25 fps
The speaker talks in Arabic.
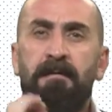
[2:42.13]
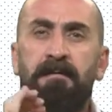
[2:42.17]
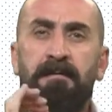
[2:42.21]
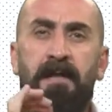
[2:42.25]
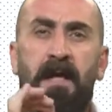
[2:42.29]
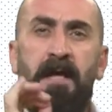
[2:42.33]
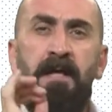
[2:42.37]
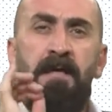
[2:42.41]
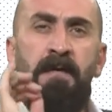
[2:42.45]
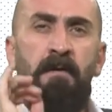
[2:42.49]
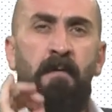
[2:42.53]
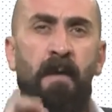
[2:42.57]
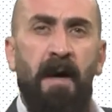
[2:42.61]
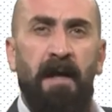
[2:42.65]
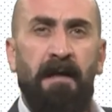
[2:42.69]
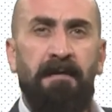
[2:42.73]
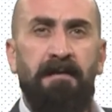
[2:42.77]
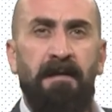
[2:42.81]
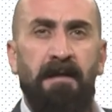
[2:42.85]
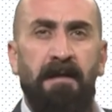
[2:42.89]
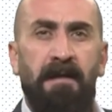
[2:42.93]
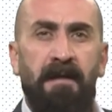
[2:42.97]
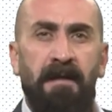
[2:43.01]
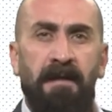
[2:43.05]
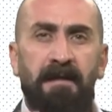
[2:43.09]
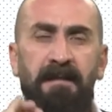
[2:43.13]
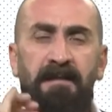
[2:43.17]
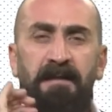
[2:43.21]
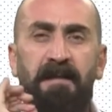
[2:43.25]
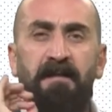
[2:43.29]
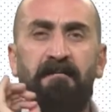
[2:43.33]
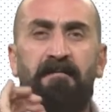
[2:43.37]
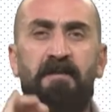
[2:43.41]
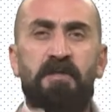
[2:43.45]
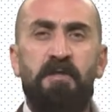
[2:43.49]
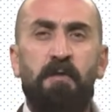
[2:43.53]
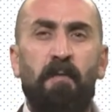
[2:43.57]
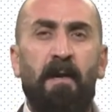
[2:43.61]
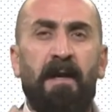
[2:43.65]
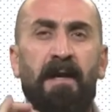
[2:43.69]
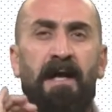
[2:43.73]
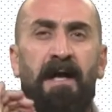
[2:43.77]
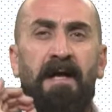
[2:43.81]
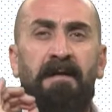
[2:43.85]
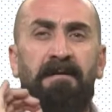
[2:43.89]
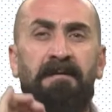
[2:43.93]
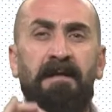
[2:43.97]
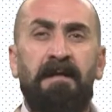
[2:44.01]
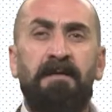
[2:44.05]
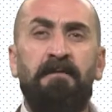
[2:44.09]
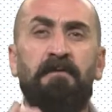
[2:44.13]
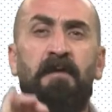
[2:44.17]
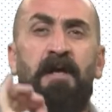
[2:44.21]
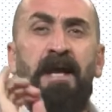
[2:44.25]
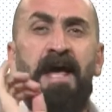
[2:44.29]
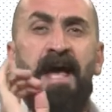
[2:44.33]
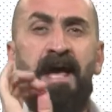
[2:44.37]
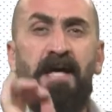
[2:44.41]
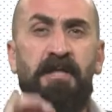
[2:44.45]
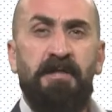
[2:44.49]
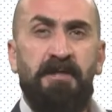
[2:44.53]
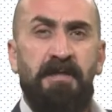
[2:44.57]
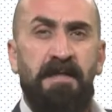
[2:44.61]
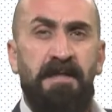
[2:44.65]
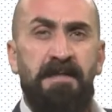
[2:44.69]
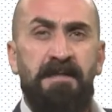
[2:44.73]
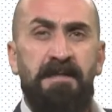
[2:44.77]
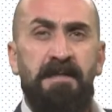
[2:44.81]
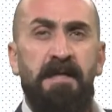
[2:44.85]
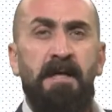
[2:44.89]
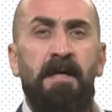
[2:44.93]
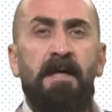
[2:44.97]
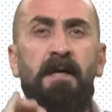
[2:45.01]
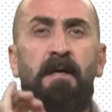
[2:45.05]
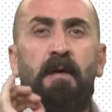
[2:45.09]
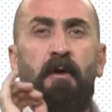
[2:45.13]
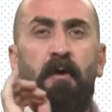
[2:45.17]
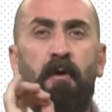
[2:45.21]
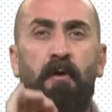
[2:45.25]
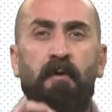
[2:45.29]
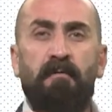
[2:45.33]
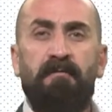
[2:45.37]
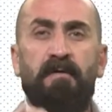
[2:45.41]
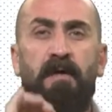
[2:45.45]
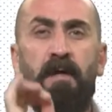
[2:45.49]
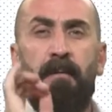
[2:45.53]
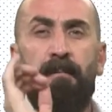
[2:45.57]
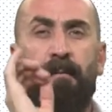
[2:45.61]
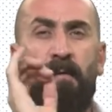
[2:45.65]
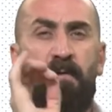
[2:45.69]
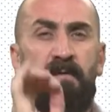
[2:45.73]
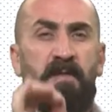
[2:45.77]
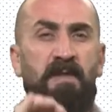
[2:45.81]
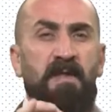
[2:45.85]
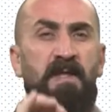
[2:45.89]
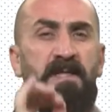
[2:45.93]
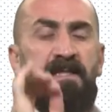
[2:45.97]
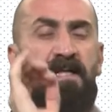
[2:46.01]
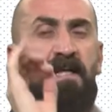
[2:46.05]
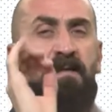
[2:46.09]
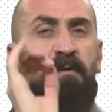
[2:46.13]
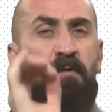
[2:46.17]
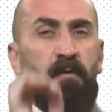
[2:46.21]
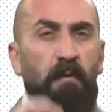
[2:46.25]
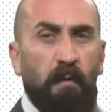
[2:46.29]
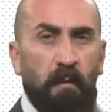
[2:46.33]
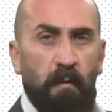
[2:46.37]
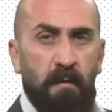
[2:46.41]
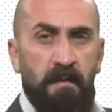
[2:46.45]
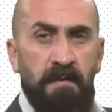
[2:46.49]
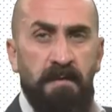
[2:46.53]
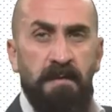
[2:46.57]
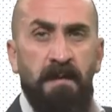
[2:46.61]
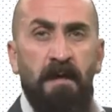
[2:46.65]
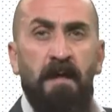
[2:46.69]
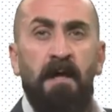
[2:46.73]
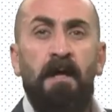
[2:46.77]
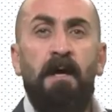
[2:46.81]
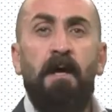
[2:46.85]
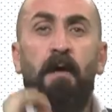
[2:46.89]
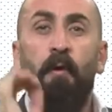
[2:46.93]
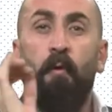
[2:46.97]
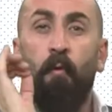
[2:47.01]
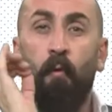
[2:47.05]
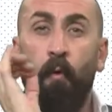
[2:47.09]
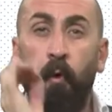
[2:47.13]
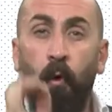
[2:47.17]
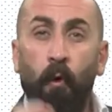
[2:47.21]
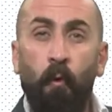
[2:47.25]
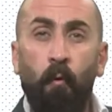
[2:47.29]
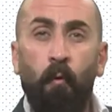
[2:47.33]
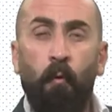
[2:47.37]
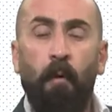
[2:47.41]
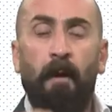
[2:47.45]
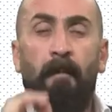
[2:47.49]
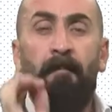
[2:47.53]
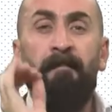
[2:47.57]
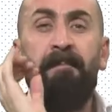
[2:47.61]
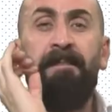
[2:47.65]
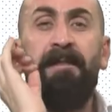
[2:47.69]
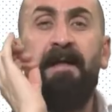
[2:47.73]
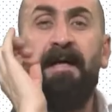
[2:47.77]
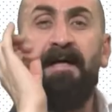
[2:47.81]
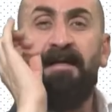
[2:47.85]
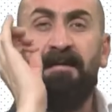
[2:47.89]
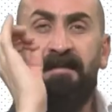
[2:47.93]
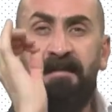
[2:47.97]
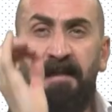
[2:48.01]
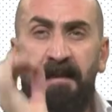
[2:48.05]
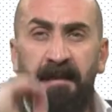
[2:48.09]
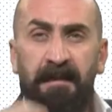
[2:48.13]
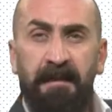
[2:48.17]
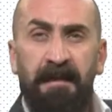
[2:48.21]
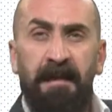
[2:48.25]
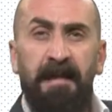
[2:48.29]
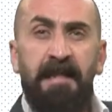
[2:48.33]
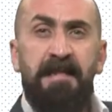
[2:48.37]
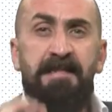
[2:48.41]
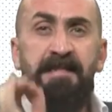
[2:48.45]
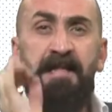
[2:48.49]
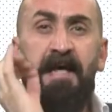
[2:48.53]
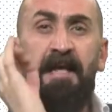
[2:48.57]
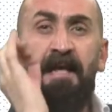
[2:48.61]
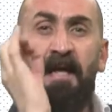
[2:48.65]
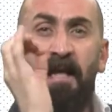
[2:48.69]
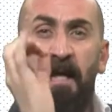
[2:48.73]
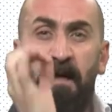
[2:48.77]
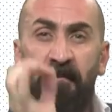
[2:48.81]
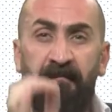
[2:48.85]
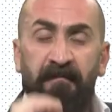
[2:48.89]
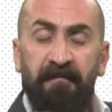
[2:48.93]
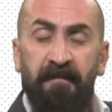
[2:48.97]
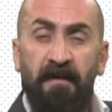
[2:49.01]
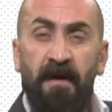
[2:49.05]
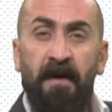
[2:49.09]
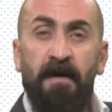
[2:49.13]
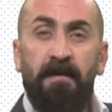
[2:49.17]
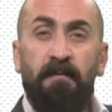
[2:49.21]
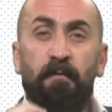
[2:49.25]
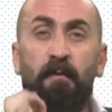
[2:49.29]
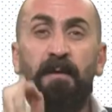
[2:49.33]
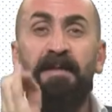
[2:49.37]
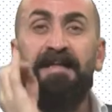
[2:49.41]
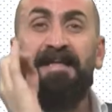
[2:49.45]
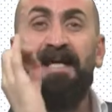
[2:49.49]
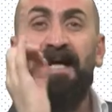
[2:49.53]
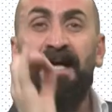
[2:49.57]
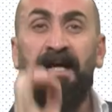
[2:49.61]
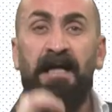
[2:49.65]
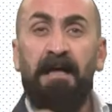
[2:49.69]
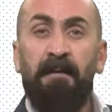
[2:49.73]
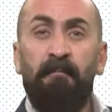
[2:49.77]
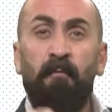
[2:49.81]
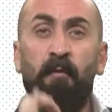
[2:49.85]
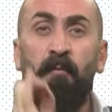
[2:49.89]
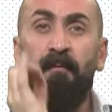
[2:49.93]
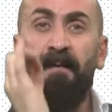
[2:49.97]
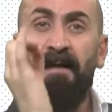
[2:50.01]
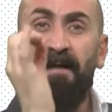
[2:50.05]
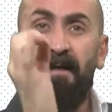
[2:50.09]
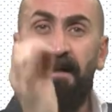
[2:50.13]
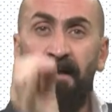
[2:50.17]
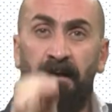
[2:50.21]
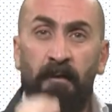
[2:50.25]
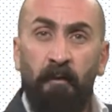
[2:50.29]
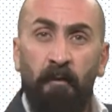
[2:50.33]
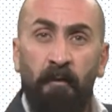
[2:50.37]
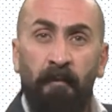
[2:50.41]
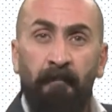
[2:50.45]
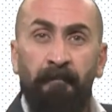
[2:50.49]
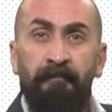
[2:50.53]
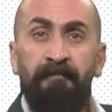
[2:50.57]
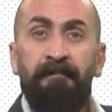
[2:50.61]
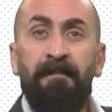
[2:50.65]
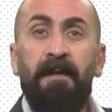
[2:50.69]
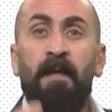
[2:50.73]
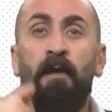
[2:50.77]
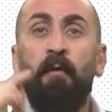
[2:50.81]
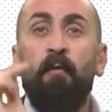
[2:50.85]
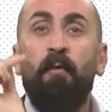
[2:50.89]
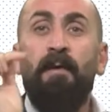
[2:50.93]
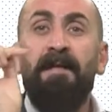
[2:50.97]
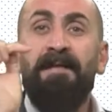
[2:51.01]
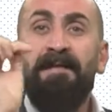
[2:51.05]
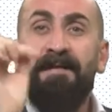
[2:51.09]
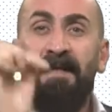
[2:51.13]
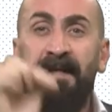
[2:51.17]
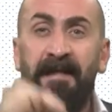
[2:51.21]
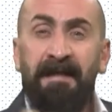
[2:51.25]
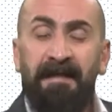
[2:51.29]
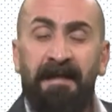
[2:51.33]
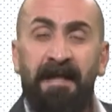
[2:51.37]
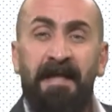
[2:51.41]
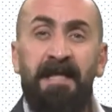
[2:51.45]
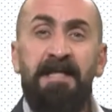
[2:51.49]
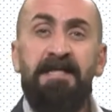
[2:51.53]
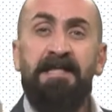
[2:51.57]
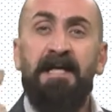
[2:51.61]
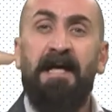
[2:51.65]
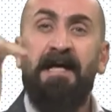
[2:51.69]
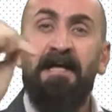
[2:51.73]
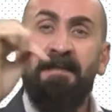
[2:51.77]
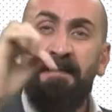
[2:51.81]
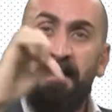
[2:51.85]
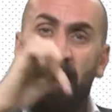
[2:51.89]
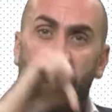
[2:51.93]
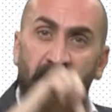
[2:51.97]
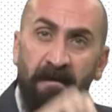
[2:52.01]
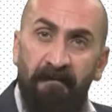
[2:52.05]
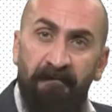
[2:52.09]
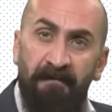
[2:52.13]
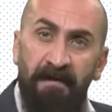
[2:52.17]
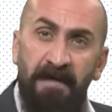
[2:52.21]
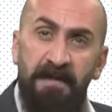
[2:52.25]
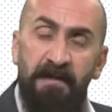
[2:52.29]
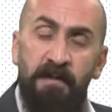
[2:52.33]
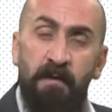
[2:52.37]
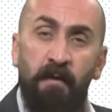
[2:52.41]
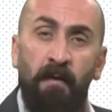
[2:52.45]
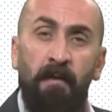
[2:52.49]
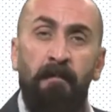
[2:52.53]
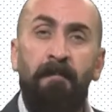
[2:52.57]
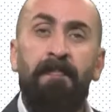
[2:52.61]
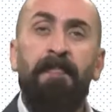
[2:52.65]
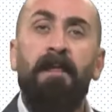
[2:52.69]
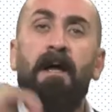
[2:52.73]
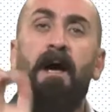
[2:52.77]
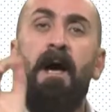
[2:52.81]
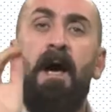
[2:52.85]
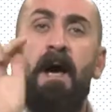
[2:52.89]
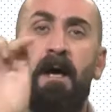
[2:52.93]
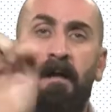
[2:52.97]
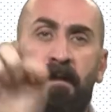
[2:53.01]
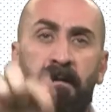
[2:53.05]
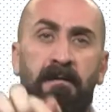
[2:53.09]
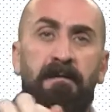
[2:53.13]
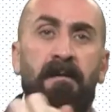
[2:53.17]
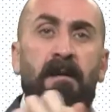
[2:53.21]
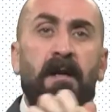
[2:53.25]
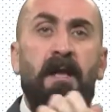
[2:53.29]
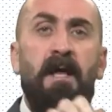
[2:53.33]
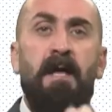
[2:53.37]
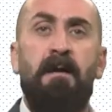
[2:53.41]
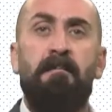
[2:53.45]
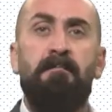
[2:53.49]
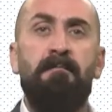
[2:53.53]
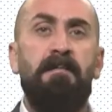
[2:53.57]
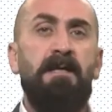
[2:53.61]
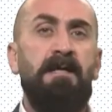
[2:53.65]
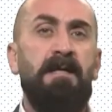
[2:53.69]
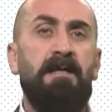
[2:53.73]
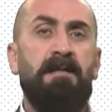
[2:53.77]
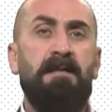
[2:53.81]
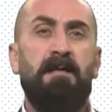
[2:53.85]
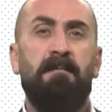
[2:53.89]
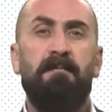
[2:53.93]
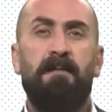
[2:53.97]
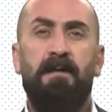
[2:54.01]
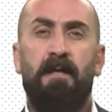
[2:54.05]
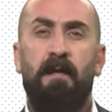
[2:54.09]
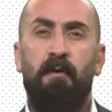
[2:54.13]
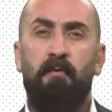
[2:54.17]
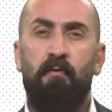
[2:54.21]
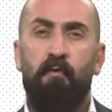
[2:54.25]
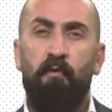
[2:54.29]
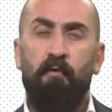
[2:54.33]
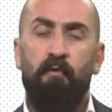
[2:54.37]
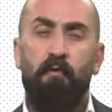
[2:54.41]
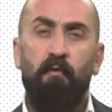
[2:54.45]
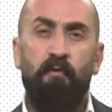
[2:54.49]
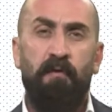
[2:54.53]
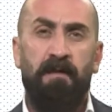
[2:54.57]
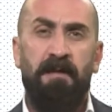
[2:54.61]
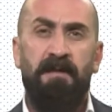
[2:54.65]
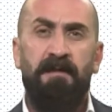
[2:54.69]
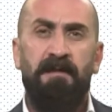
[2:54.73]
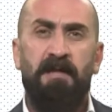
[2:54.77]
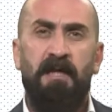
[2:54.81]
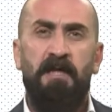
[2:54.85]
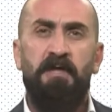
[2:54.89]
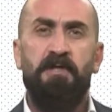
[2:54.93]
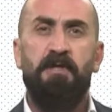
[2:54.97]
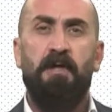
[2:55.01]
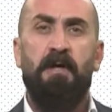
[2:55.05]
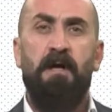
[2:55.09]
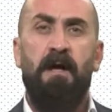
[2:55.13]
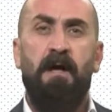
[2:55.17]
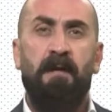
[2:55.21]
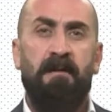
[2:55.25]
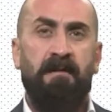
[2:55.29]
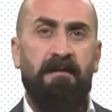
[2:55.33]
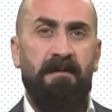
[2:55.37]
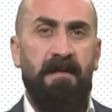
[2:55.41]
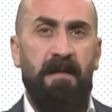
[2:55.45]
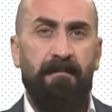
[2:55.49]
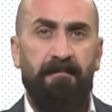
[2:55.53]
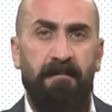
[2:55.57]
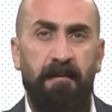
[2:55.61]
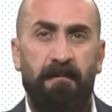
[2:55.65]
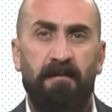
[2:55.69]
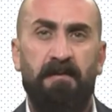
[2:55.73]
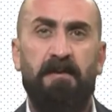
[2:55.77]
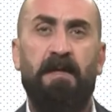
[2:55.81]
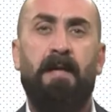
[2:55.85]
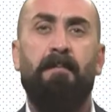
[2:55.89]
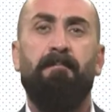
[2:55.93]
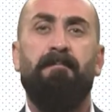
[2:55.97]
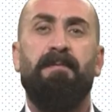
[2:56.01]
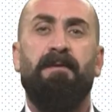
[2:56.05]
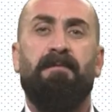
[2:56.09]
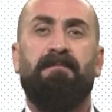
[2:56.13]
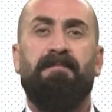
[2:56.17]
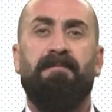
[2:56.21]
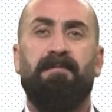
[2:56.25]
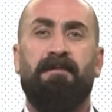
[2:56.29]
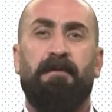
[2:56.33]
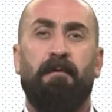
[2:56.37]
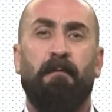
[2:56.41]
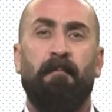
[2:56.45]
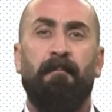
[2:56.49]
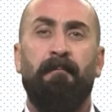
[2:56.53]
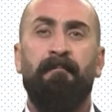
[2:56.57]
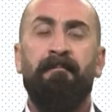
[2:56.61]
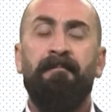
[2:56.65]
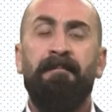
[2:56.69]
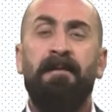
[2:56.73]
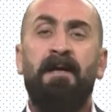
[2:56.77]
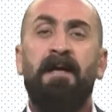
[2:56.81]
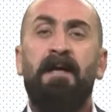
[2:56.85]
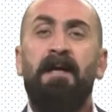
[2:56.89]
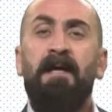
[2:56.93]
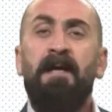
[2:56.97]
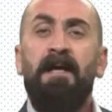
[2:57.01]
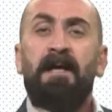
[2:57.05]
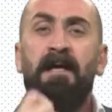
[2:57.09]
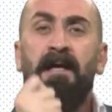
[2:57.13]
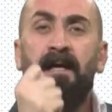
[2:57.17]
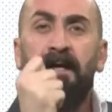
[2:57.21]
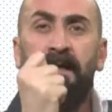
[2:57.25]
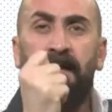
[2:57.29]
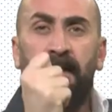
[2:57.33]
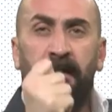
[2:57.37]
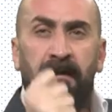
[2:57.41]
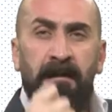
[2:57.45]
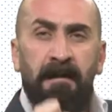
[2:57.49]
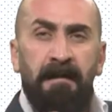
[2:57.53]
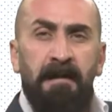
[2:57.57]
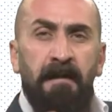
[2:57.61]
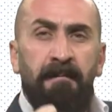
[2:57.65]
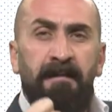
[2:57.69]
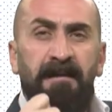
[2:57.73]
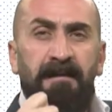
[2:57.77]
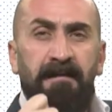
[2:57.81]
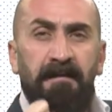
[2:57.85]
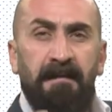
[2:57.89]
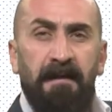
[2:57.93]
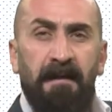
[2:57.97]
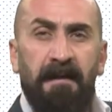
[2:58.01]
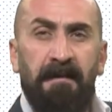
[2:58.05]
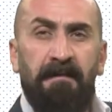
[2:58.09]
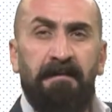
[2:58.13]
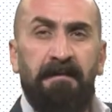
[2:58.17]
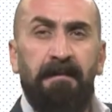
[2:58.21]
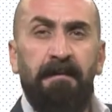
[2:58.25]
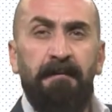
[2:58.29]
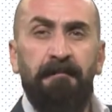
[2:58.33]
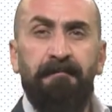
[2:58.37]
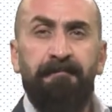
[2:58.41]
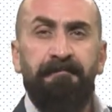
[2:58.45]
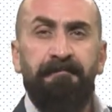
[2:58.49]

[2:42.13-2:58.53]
تاني وحده individual and interactions over precision tools وهو التركيز على الافراد والتعامل معاهم والتركيز على تحفيزهم اكثر اهميه من انه يكون عندي اجراءات ثابته بتربط فيهم القيم الثالثه